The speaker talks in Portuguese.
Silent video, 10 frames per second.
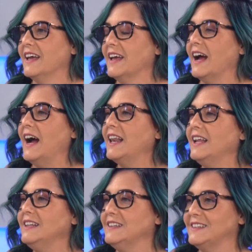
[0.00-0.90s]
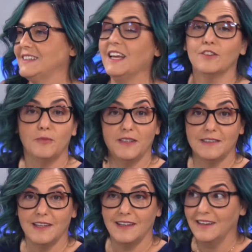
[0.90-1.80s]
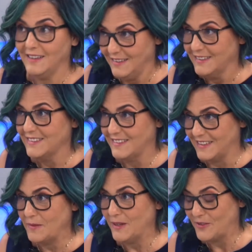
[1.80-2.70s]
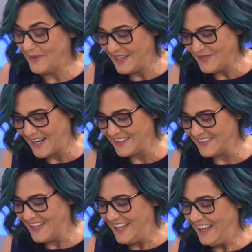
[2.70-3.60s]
É, que, é de além, Brasília. que é de Brasília, né? É, Exatamente, é de Brasília. bem lembrado.